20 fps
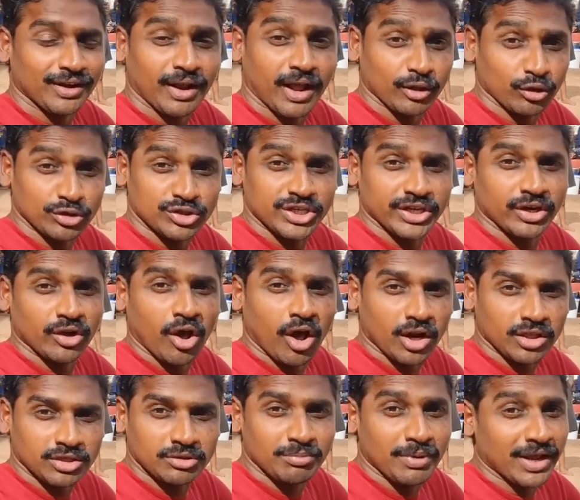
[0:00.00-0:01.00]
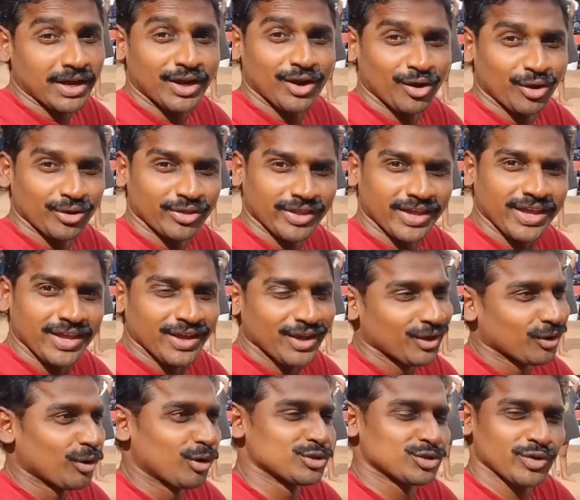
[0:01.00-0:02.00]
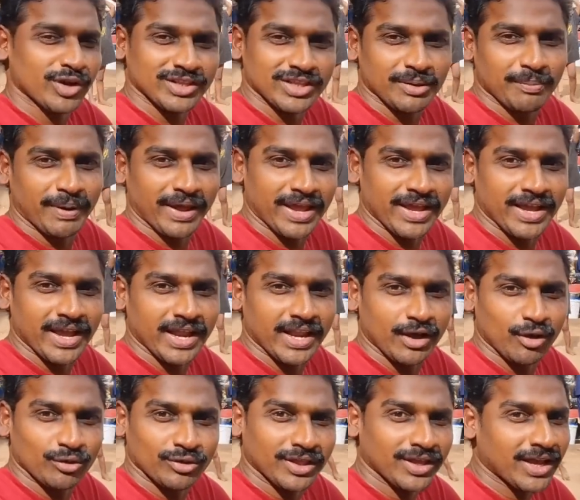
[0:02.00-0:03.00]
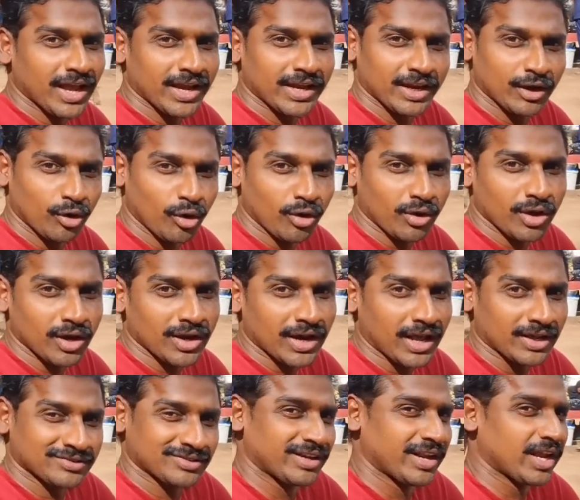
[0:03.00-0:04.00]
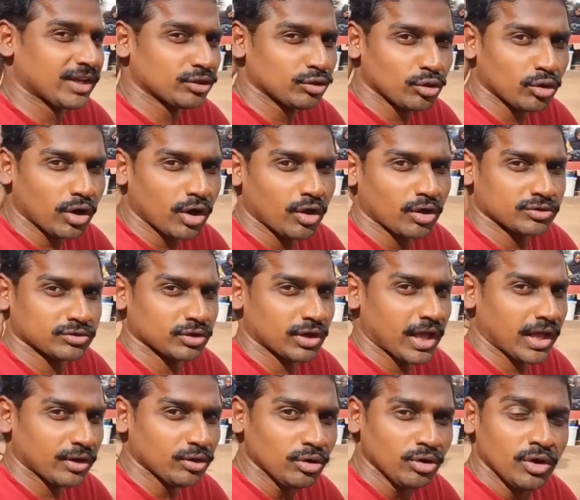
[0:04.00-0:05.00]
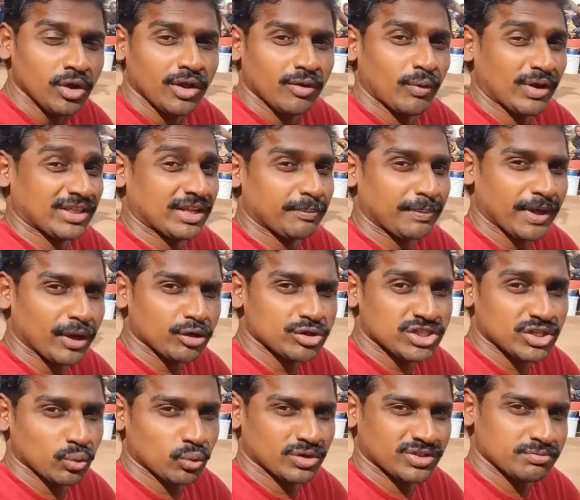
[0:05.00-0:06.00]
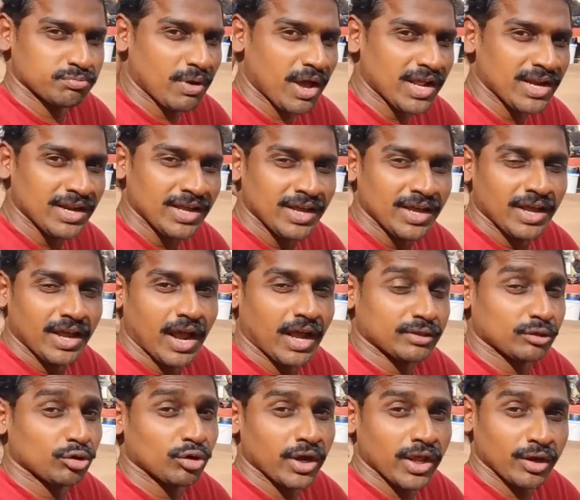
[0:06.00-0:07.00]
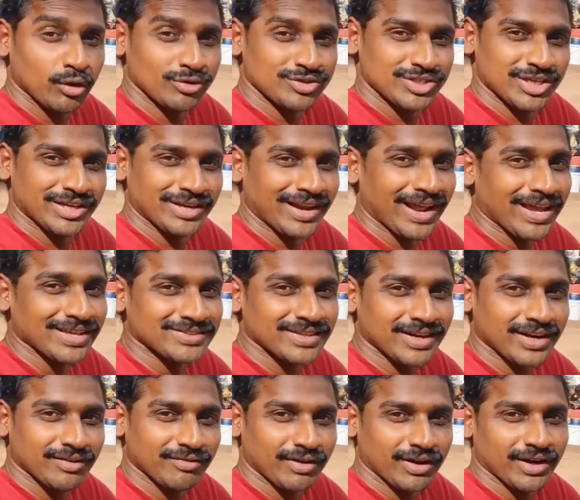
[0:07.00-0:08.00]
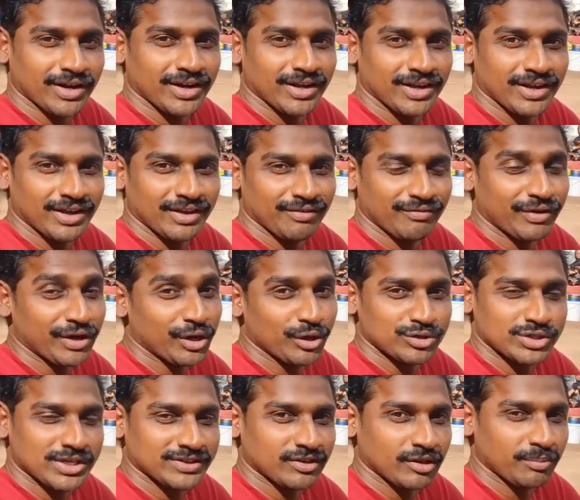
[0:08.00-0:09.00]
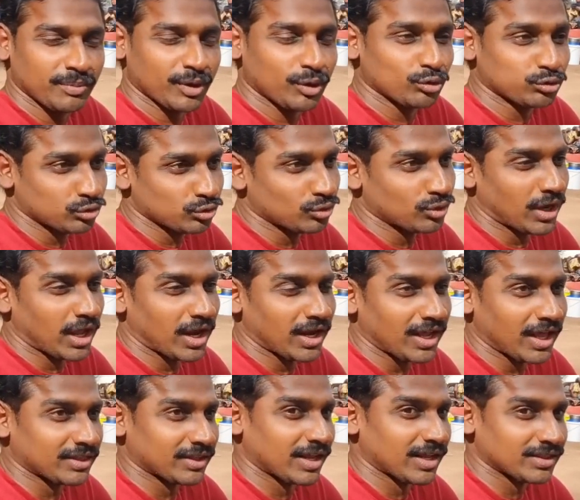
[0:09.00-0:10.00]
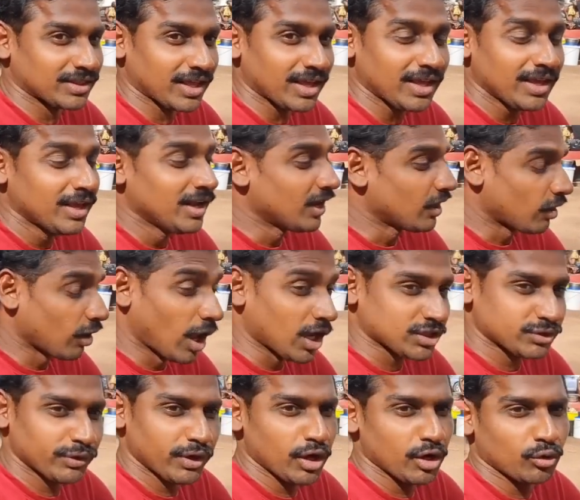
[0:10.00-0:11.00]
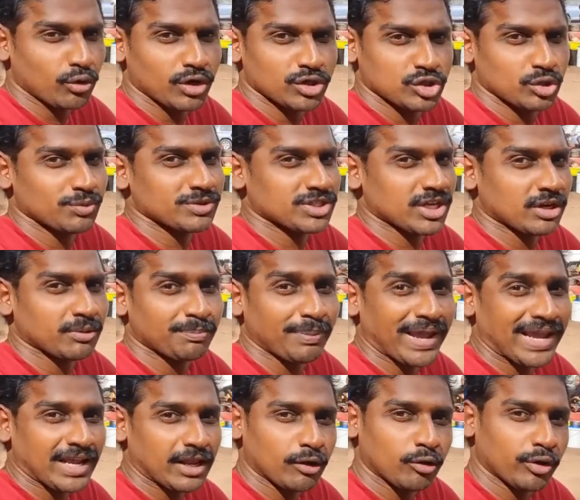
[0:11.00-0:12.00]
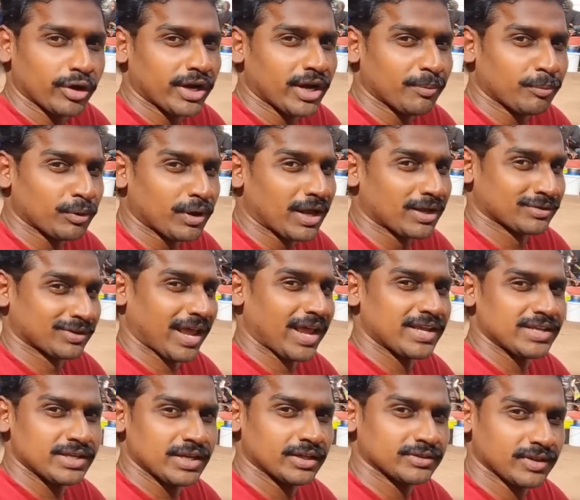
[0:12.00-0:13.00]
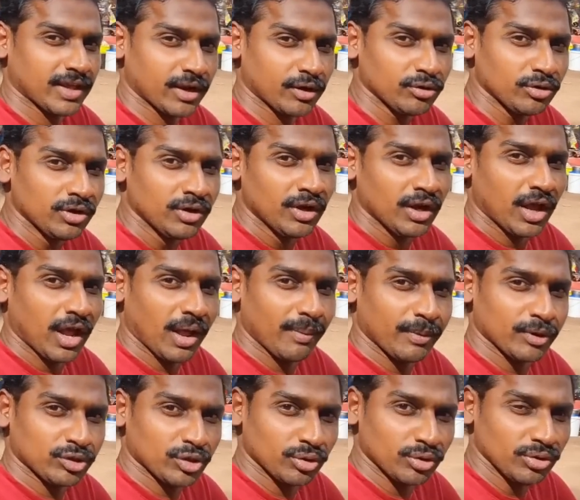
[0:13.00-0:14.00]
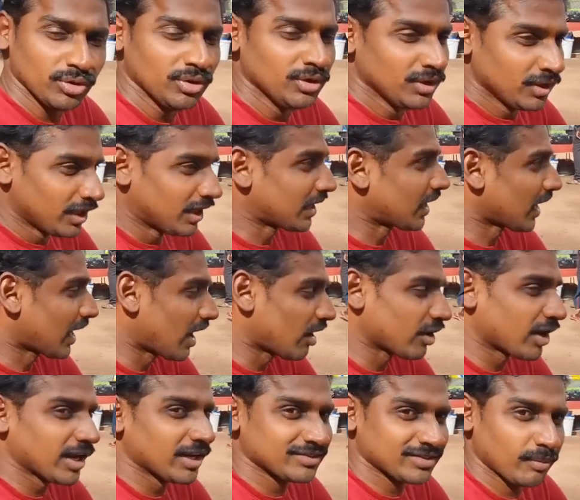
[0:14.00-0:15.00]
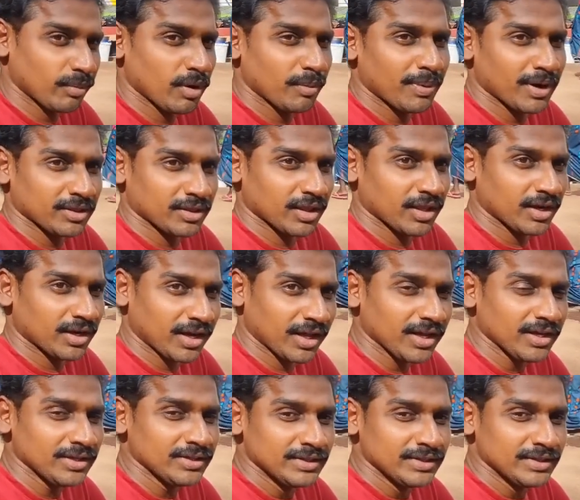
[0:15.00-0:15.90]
అది వచ్చి నార్త్ మాలిలో ఉంది కొంచెం అయితే భయంగానే ఉంది కానీ లోకల్ నా స్నేహితుడు కూడా వస్తున్నారు అతని పేరు వచ్చి ఉస్మాన్ అతను నేను వచ్చి నైజర్ రివర్ వీడియో చేశాను మీకు గుర్తుండాలి అతను అయితే లాస్ట్ వీడియోలో కూడా చూపించాను బైకులు కొనేటప్పుడు నాకు సాయం చేశారు ఆ మిత్రుడు ఇంకా రావడానికి సమయం పడుతుందంట